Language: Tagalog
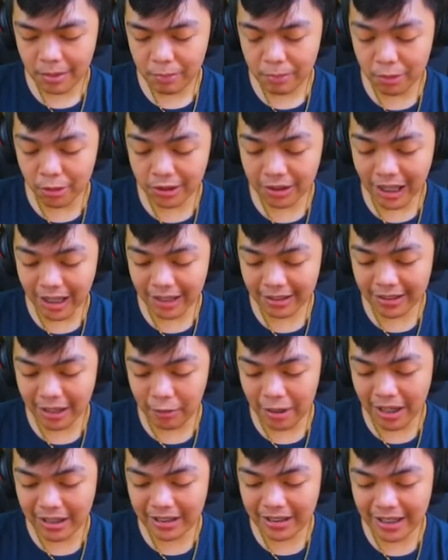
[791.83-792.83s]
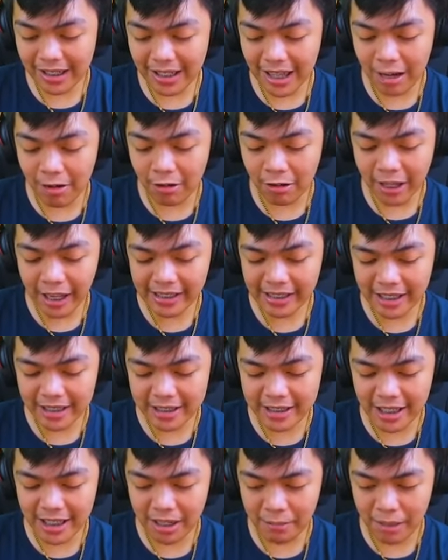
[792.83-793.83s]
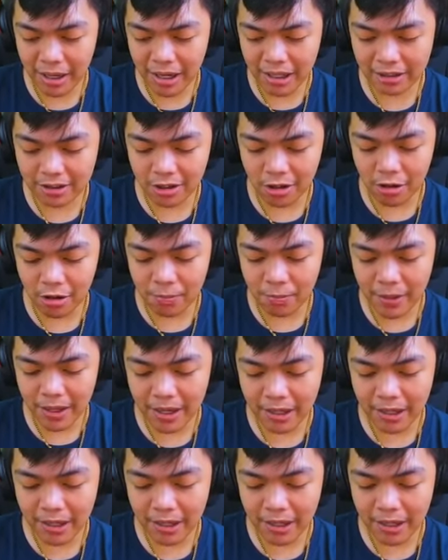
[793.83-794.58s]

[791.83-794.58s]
Putak, te, wala talaga ako energy lang mga tropa